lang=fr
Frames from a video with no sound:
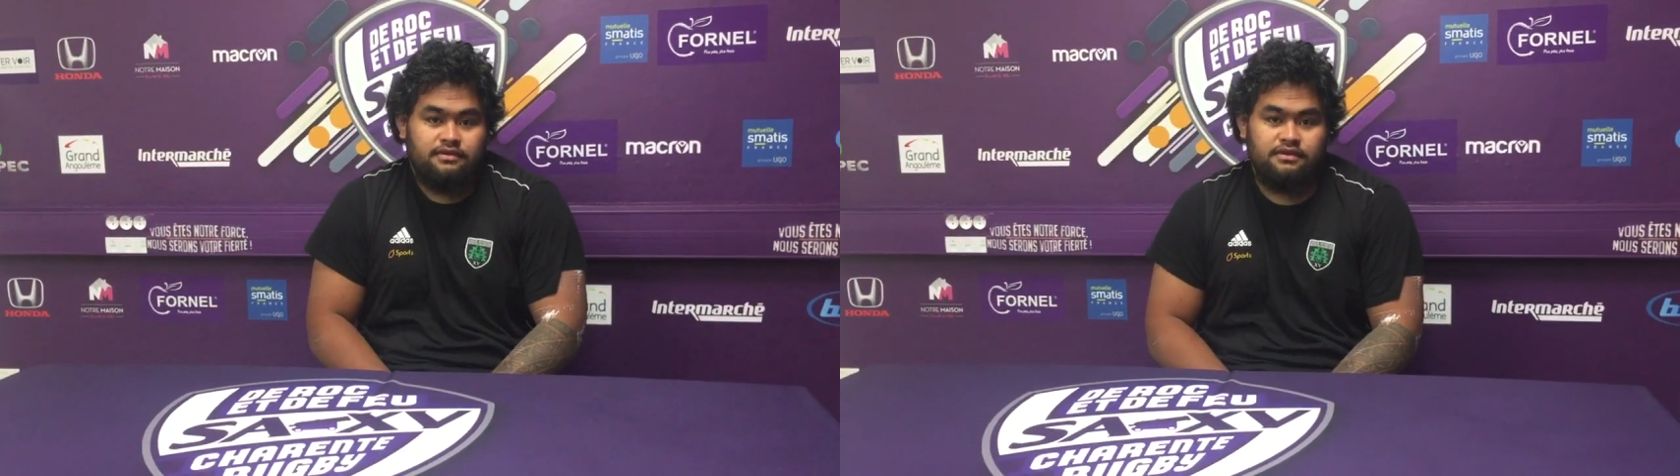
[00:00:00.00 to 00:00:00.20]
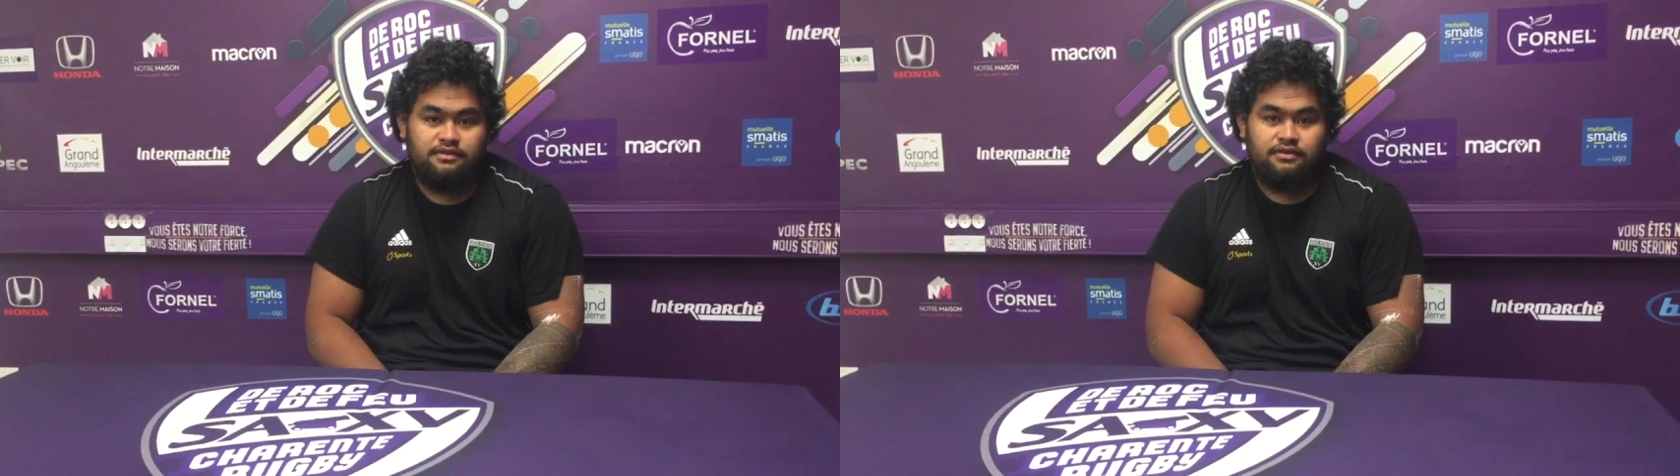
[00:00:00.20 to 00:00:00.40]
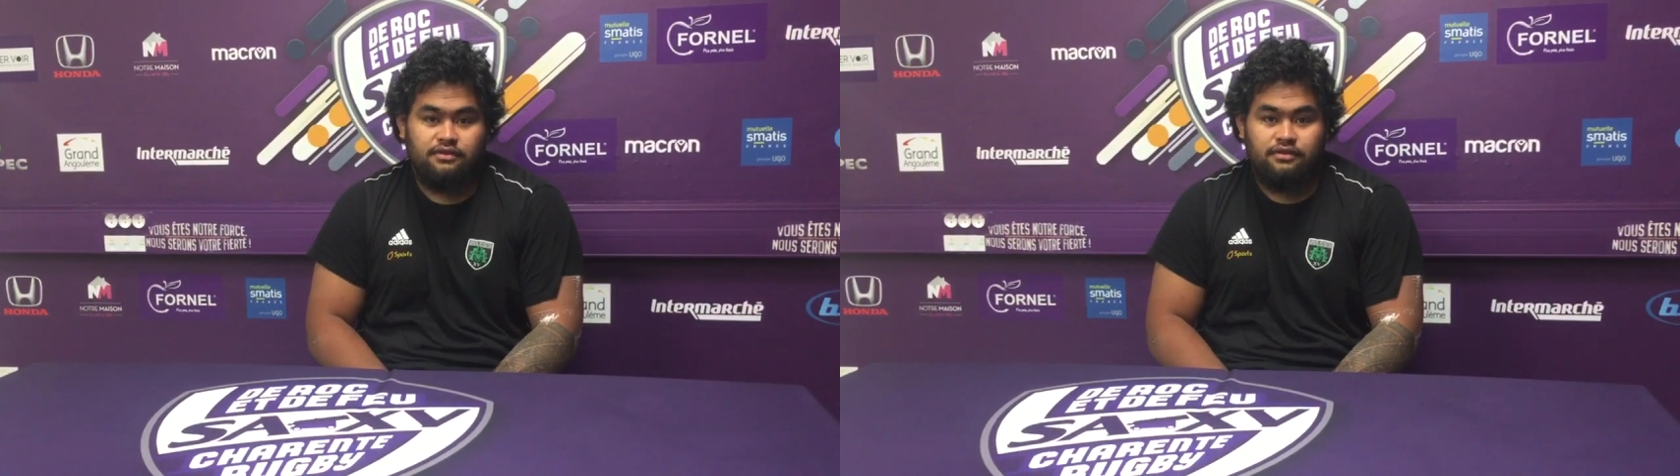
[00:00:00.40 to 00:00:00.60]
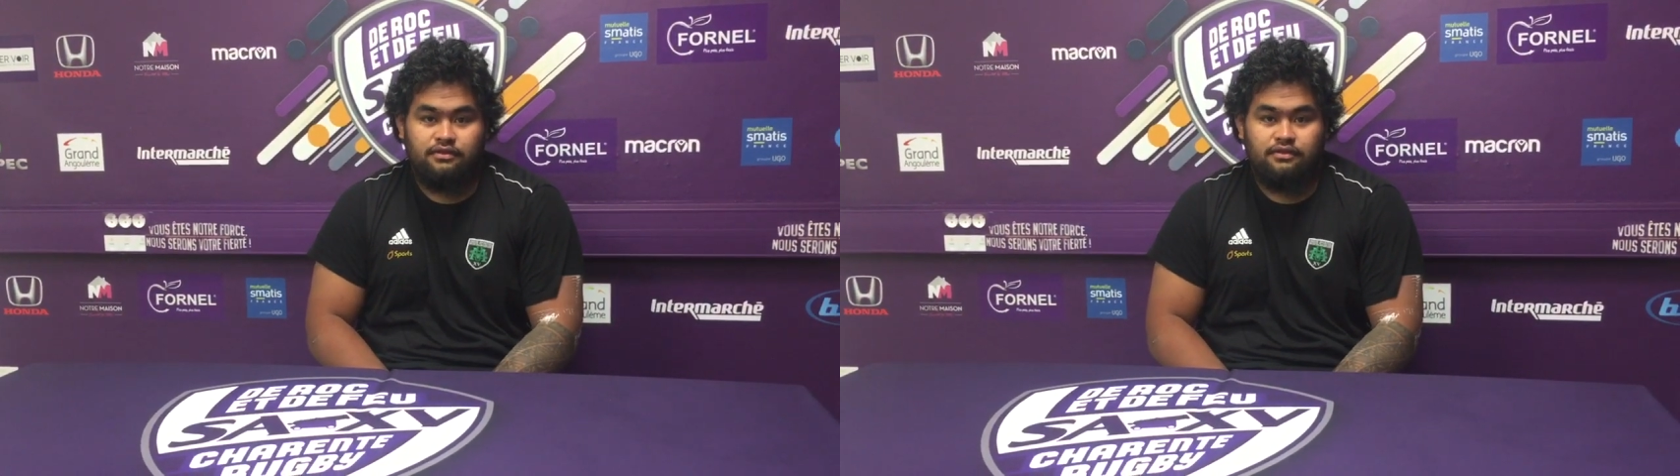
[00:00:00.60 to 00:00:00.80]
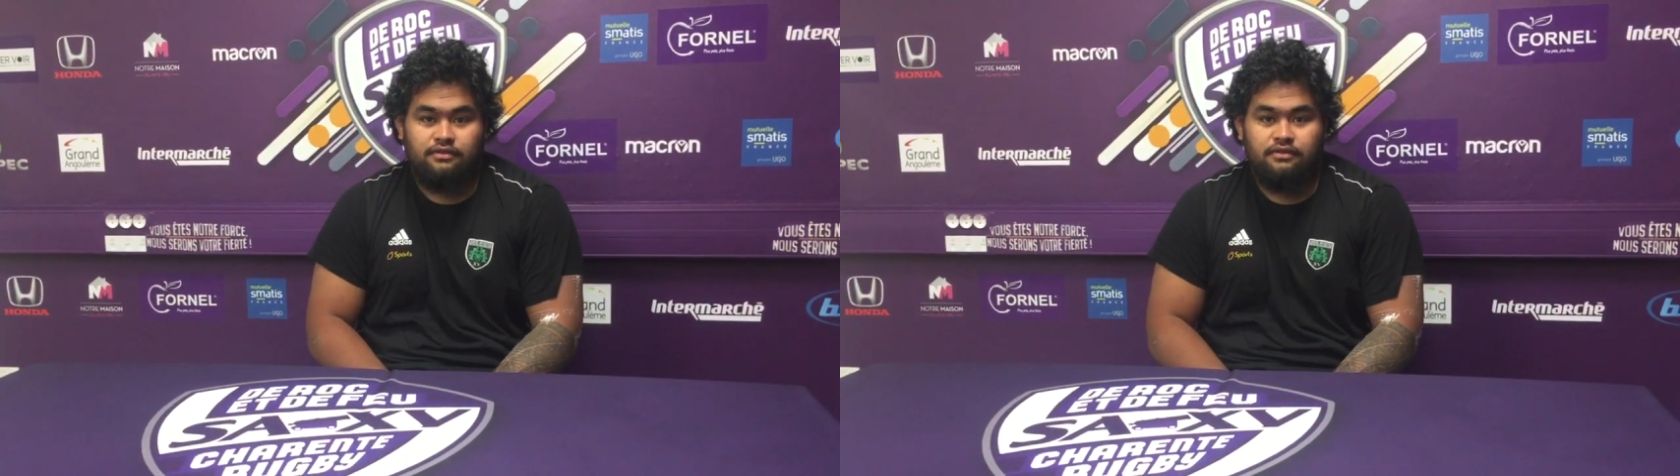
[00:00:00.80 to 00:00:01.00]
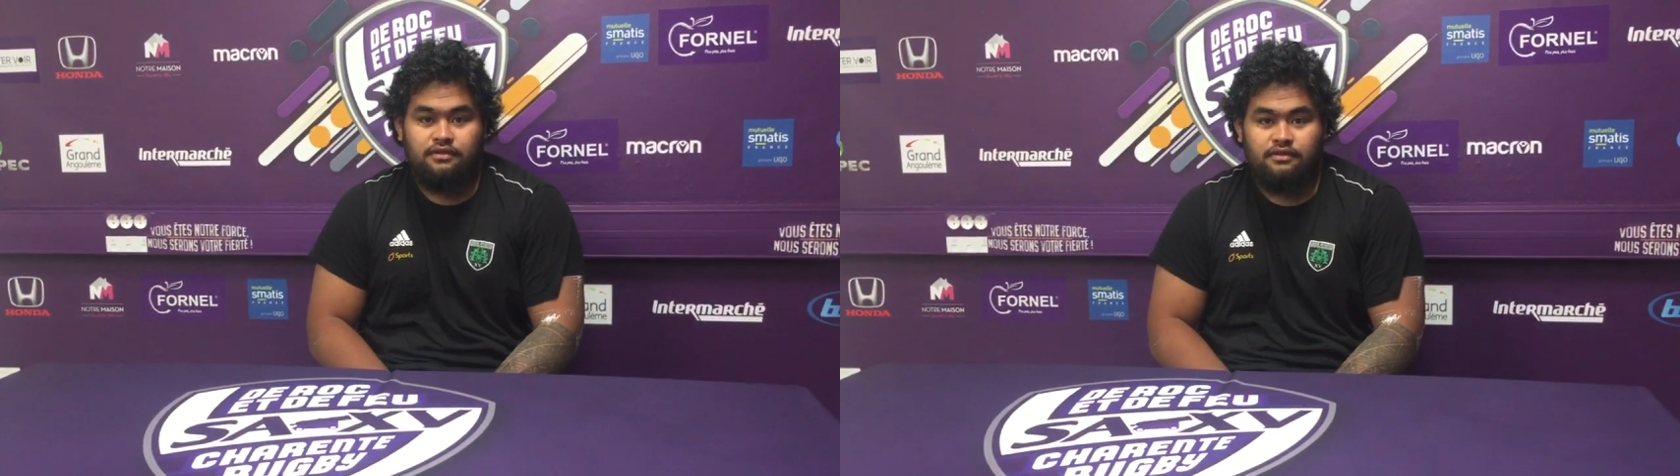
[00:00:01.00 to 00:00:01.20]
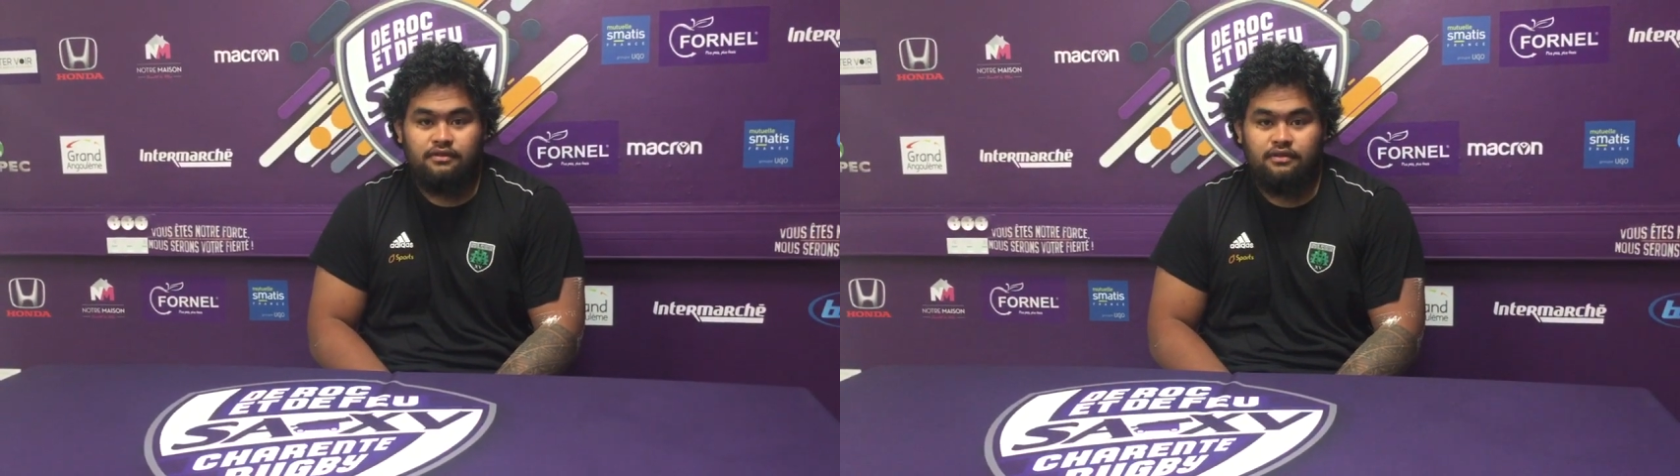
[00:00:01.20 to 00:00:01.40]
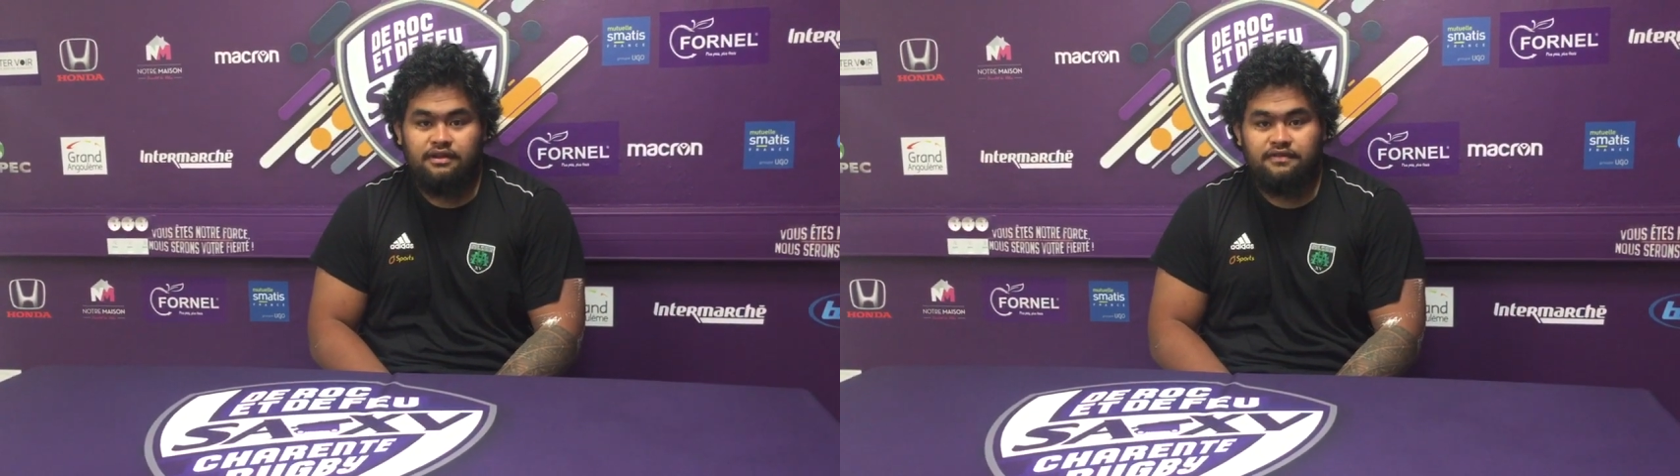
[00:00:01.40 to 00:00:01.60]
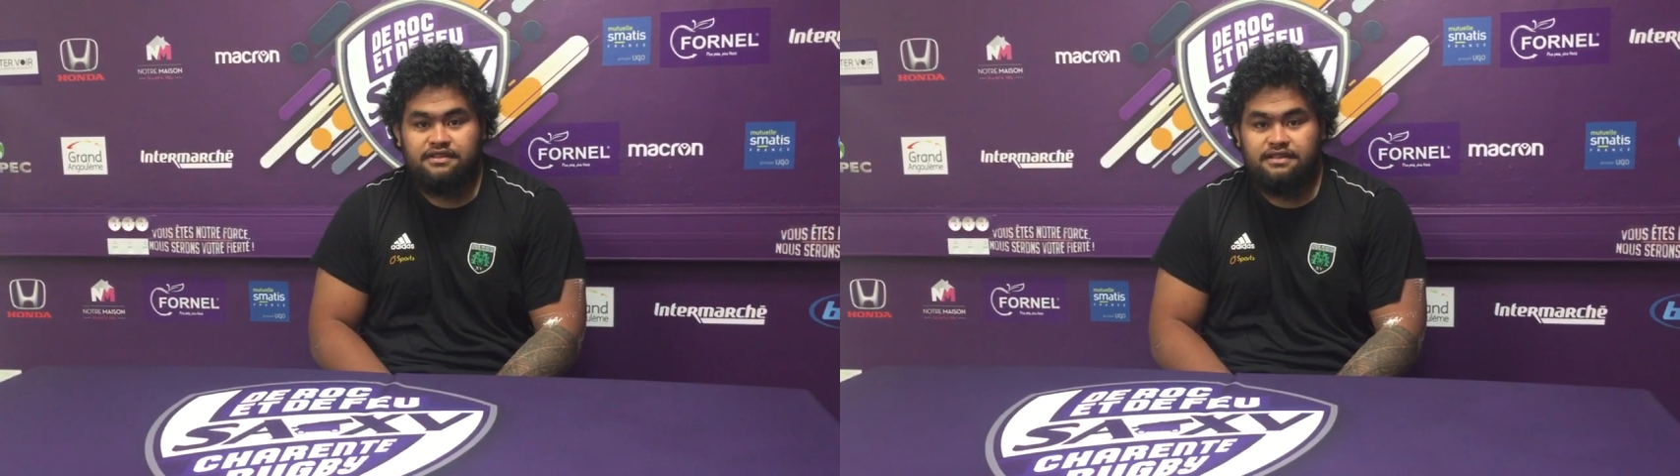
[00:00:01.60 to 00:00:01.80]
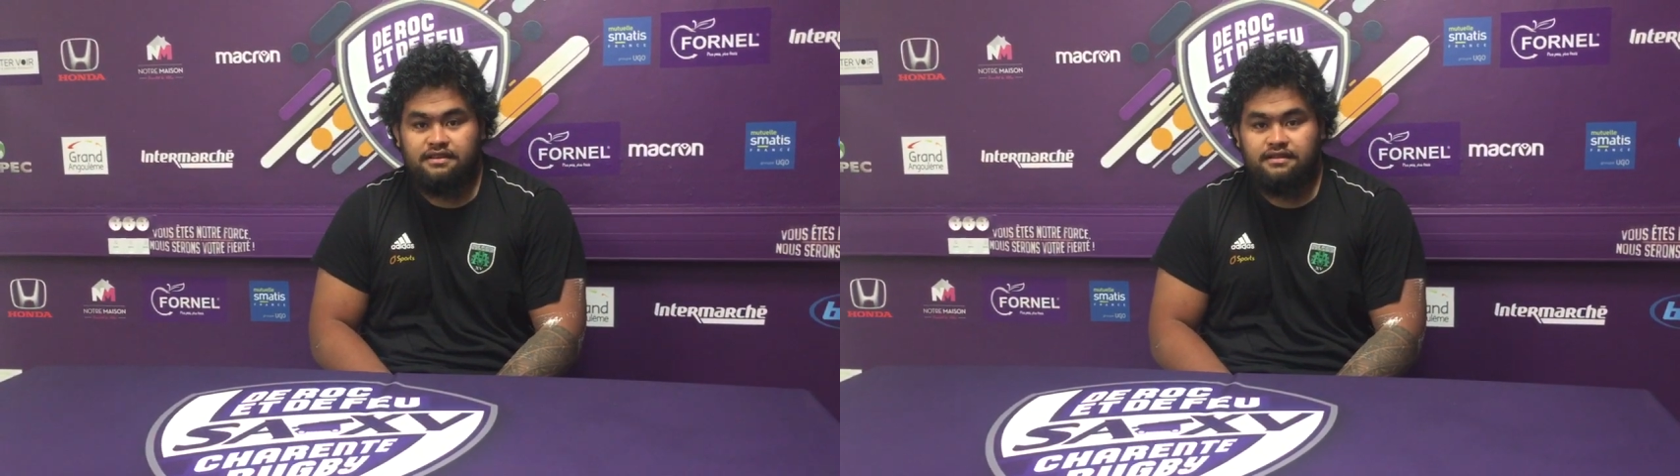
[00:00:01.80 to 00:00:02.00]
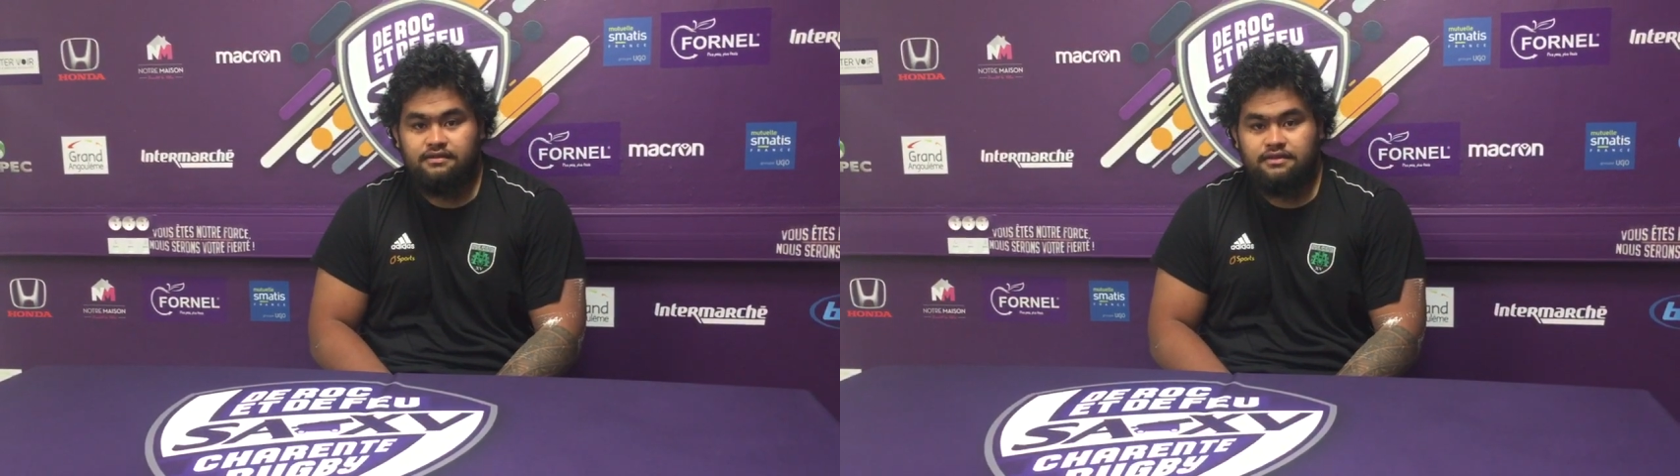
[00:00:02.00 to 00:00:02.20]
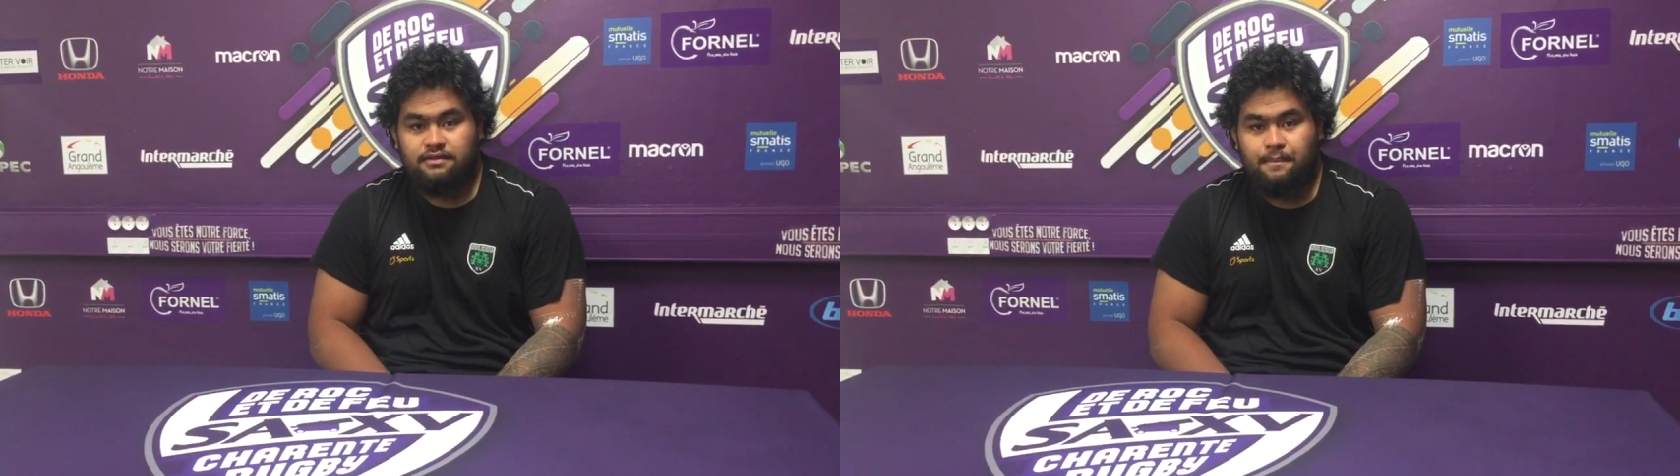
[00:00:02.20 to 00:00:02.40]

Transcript: C'est sûr que, que la fatigue était.